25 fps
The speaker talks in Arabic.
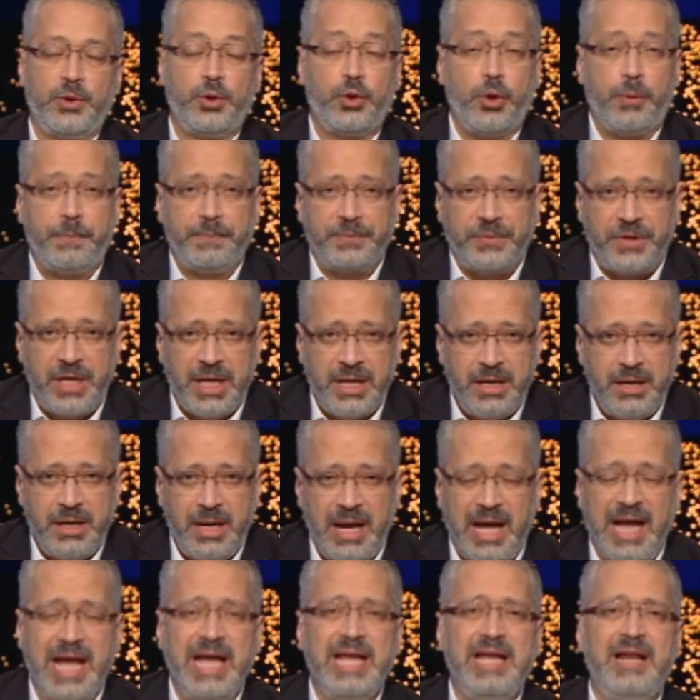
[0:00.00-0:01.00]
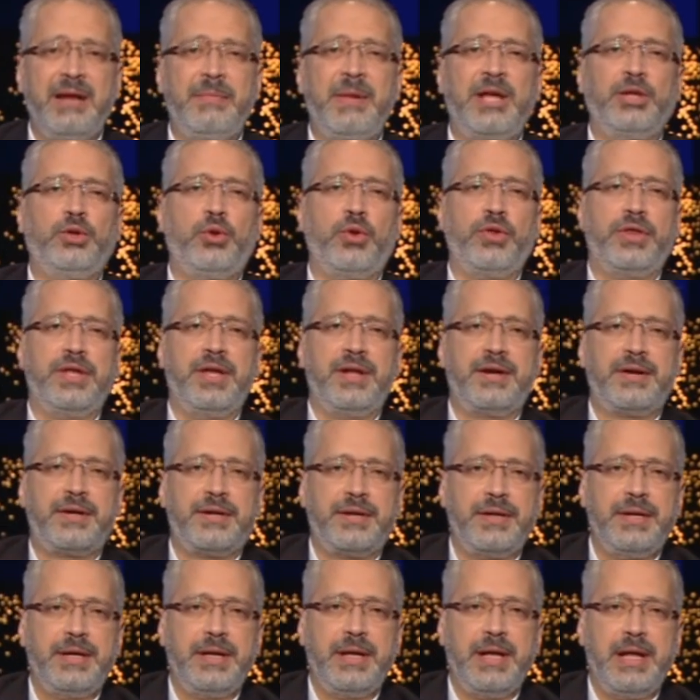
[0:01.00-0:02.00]
تبطن غير ما تظهر
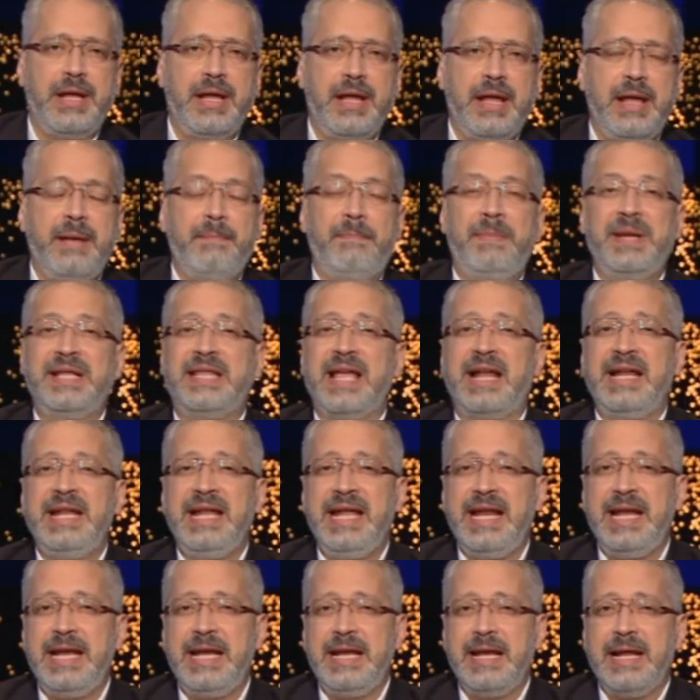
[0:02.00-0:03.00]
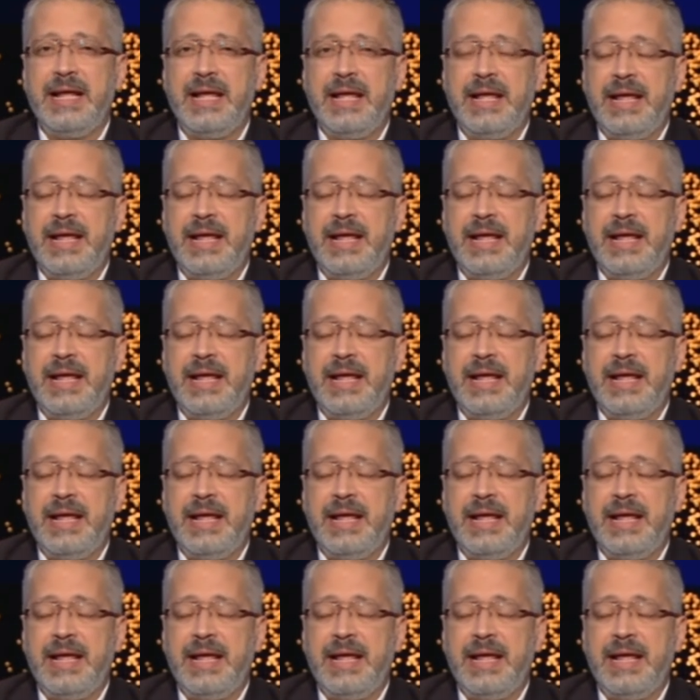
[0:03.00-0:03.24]
بدليل